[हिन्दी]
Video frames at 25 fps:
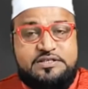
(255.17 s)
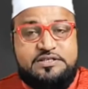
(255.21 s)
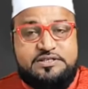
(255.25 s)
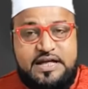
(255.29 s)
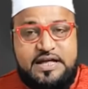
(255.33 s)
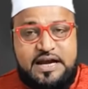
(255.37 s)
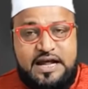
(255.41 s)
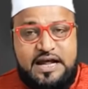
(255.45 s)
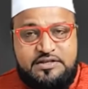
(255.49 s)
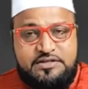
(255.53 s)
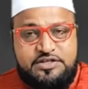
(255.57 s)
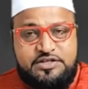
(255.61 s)
जिस
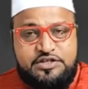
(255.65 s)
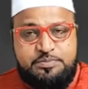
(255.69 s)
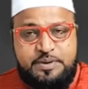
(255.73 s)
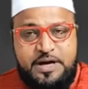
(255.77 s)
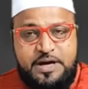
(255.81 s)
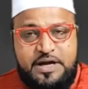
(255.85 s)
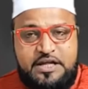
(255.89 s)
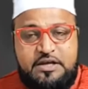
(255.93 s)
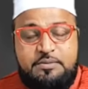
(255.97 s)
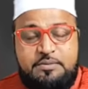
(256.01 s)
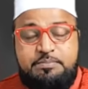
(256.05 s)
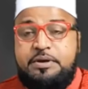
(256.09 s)
तरह
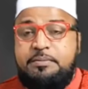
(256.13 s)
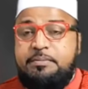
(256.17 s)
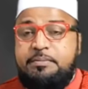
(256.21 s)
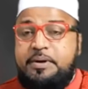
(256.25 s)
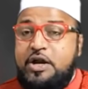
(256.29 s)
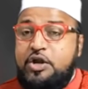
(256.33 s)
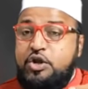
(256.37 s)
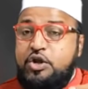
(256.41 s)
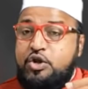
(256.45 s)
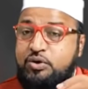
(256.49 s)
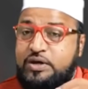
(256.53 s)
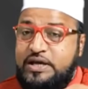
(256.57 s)
जिस्मानी
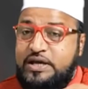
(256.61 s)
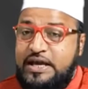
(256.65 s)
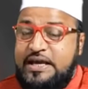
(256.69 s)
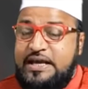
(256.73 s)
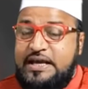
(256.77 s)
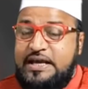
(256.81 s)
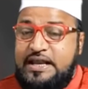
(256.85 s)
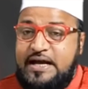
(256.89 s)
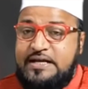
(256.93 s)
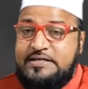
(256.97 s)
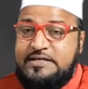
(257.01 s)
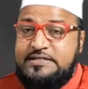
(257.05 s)
बीमारियों के
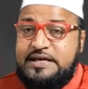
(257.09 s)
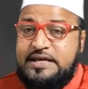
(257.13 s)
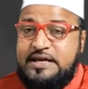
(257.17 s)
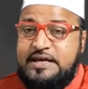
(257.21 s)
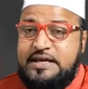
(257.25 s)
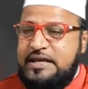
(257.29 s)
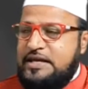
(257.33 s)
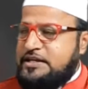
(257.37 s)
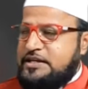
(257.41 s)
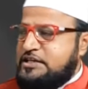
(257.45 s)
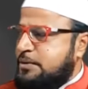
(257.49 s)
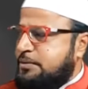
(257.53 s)
इलाज
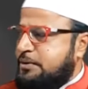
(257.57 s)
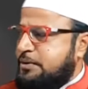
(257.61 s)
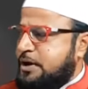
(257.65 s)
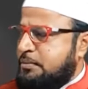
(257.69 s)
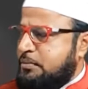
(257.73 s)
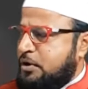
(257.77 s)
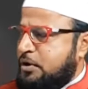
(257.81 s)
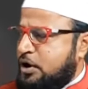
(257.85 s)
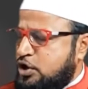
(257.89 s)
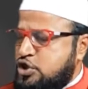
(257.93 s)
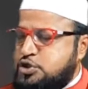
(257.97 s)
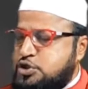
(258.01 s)
के लिए जब
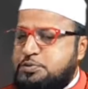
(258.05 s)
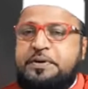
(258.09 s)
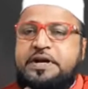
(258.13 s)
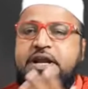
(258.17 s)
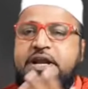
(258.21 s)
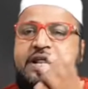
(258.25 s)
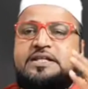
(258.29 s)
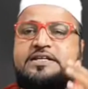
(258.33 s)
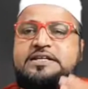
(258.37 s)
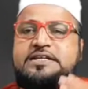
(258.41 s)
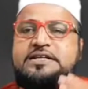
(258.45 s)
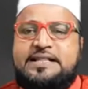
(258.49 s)
हम
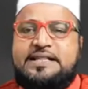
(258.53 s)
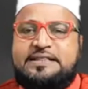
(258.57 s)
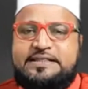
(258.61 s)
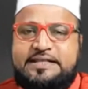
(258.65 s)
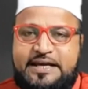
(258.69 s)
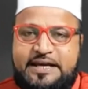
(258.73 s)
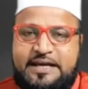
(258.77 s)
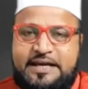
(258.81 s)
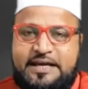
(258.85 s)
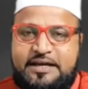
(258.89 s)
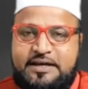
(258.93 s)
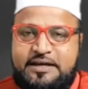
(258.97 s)
हॉस्पिटल
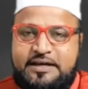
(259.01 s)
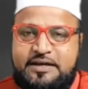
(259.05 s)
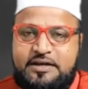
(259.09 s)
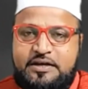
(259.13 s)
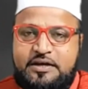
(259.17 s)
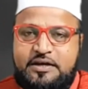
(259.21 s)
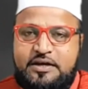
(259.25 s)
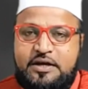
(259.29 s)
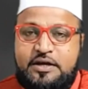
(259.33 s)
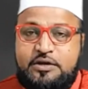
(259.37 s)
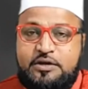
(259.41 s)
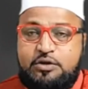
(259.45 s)
जाते हैं
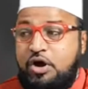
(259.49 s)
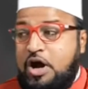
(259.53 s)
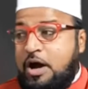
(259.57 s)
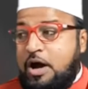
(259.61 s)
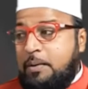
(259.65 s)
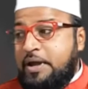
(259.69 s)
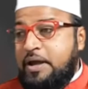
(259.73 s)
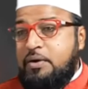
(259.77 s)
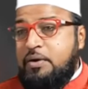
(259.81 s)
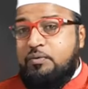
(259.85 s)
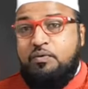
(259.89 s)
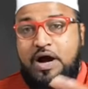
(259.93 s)
तो
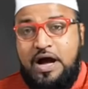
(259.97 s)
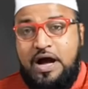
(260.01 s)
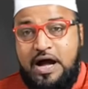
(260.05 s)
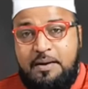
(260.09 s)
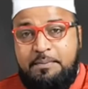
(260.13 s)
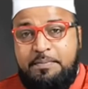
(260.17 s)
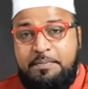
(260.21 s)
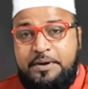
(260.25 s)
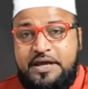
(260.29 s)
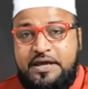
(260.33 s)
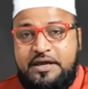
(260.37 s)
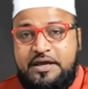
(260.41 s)
हमें
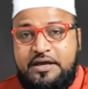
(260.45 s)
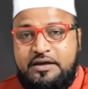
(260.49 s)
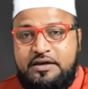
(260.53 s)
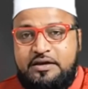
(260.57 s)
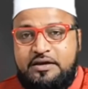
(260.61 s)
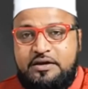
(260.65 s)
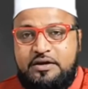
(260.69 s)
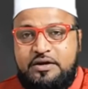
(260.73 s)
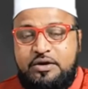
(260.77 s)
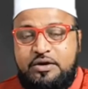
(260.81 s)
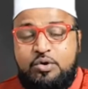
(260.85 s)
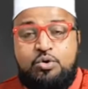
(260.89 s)
वहां भी
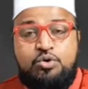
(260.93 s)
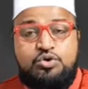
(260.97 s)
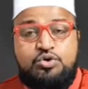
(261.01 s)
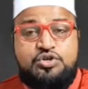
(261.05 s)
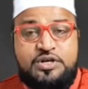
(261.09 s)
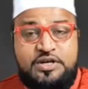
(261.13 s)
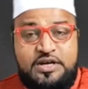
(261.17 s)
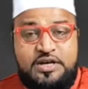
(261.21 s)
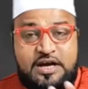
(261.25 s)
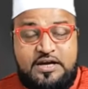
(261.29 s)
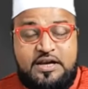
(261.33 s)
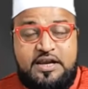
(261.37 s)

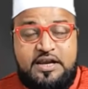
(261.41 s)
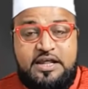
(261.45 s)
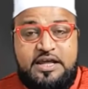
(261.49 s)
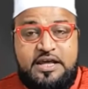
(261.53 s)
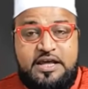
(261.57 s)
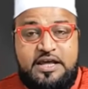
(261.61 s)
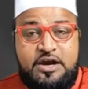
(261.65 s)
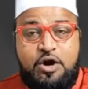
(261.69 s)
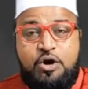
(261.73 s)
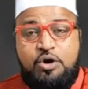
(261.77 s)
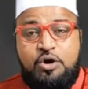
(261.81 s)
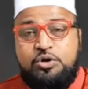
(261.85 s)
कुछ
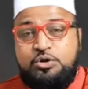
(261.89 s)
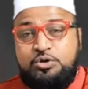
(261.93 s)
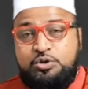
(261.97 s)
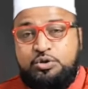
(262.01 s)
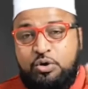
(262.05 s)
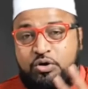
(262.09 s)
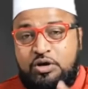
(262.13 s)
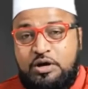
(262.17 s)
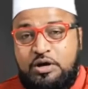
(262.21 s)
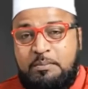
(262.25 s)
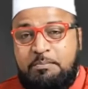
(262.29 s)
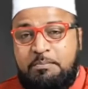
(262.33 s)
नकली और
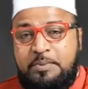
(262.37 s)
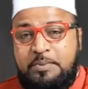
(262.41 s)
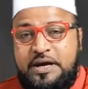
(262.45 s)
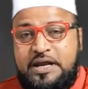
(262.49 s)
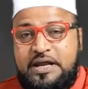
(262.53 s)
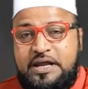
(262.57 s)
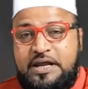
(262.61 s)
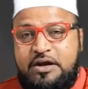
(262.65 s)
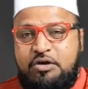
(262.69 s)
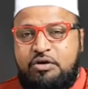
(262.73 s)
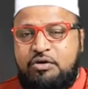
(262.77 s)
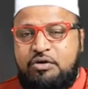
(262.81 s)
दो
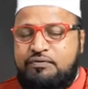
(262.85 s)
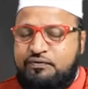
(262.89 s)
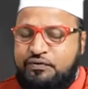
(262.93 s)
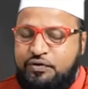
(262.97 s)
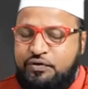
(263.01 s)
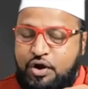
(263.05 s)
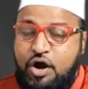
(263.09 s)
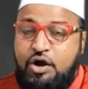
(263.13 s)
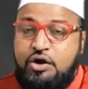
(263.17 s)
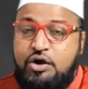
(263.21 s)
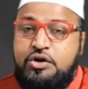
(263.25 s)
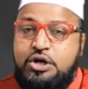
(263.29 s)
नंबरी और
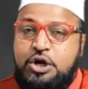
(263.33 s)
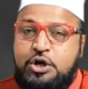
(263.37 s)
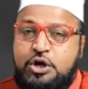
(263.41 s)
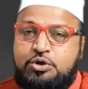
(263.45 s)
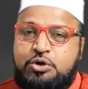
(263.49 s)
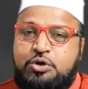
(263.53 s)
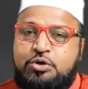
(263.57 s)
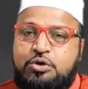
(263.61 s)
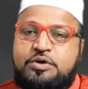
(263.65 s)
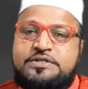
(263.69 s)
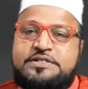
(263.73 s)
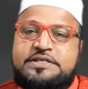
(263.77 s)
फ्रॉड
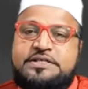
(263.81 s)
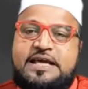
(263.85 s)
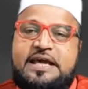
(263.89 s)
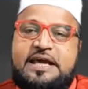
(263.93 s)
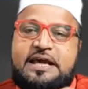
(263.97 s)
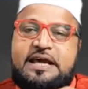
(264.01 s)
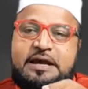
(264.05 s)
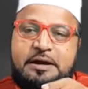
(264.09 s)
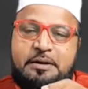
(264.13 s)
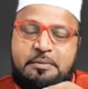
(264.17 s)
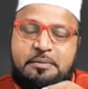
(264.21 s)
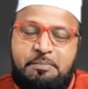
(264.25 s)
डॉक्टरों से
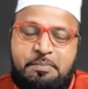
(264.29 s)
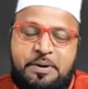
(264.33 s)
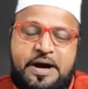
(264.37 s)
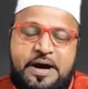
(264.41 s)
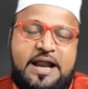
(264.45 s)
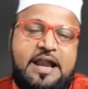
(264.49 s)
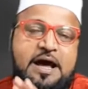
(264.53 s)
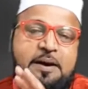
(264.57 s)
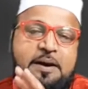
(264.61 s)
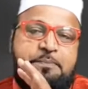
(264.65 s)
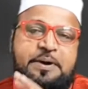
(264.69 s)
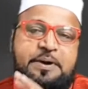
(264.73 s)

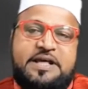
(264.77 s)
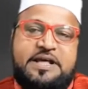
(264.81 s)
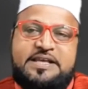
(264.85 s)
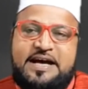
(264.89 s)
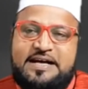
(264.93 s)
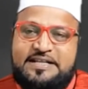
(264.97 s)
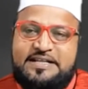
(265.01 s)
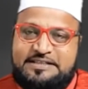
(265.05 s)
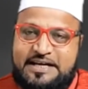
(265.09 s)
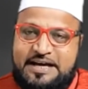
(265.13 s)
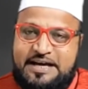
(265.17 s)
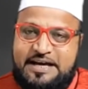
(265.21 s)
पाला पड़
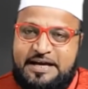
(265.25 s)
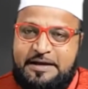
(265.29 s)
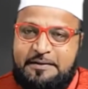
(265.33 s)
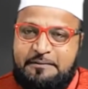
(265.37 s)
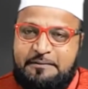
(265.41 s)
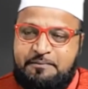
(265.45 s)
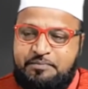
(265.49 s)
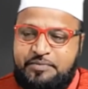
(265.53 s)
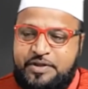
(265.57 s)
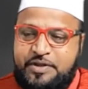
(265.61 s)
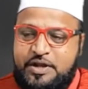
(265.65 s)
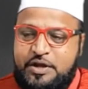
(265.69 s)
जाता है
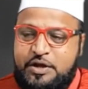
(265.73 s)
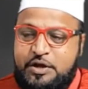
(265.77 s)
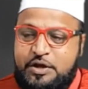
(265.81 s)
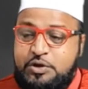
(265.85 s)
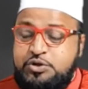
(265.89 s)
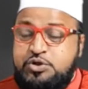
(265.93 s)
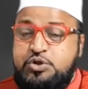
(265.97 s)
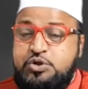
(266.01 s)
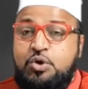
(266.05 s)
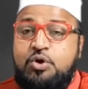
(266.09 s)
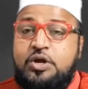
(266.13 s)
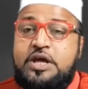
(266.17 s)

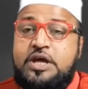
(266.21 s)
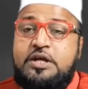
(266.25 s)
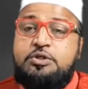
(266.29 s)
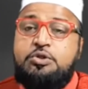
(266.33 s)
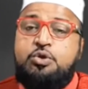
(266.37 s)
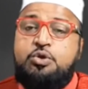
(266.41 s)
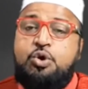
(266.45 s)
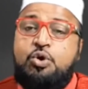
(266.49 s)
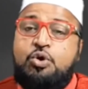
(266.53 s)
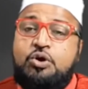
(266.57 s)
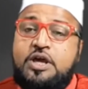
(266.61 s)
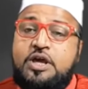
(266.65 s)
जो कि
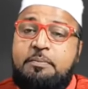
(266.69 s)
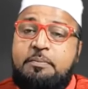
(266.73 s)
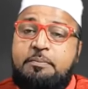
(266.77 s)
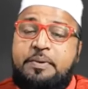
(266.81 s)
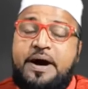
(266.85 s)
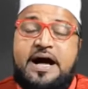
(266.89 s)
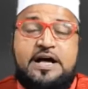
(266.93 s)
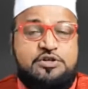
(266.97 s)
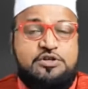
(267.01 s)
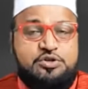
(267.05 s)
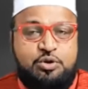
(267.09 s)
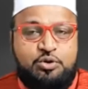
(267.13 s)

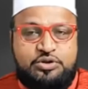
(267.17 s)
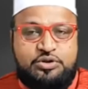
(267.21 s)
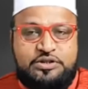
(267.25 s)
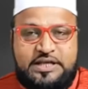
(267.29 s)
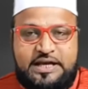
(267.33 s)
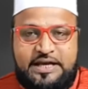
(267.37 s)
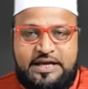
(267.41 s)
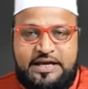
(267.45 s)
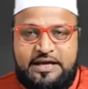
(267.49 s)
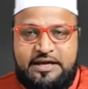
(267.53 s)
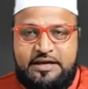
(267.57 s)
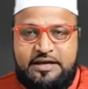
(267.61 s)
धोखेबाज
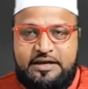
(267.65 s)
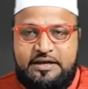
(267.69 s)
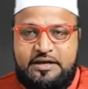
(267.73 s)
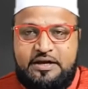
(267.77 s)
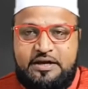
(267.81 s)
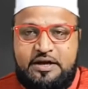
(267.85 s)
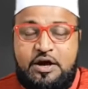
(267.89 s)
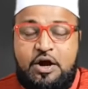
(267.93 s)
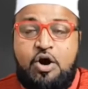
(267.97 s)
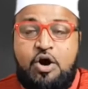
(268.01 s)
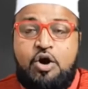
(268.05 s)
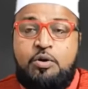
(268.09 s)
होते हैं
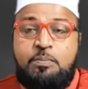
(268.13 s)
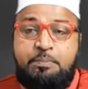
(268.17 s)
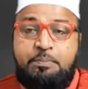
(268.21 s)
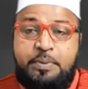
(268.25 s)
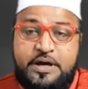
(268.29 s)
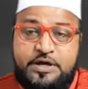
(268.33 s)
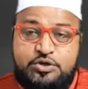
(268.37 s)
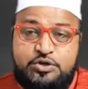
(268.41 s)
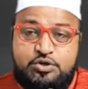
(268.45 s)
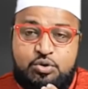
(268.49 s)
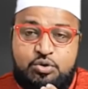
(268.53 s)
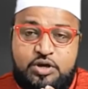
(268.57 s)
और
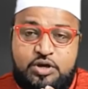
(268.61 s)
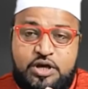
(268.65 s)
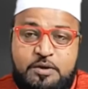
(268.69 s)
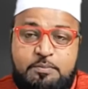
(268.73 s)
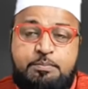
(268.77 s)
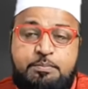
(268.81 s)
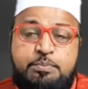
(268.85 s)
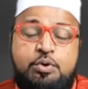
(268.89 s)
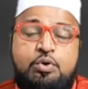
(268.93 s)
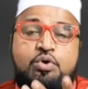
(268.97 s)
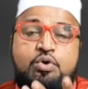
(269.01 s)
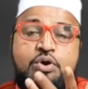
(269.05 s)
पैसों के
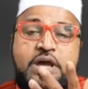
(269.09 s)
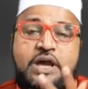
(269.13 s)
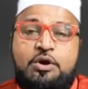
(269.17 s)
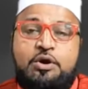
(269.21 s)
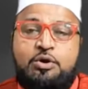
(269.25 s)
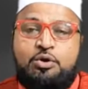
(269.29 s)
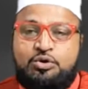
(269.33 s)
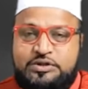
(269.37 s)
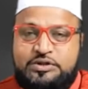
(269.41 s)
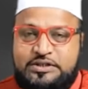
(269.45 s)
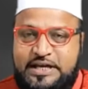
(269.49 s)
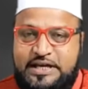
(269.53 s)
भूखे
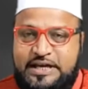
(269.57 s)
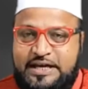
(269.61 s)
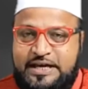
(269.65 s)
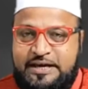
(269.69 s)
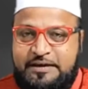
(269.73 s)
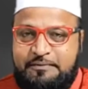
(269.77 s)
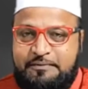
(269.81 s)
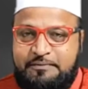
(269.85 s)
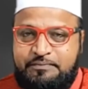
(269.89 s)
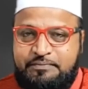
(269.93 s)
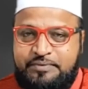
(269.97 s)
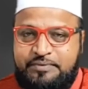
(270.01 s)
होते
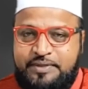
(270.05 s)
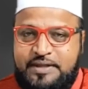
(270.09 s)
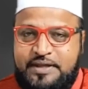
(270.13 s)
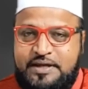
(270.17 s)
हैं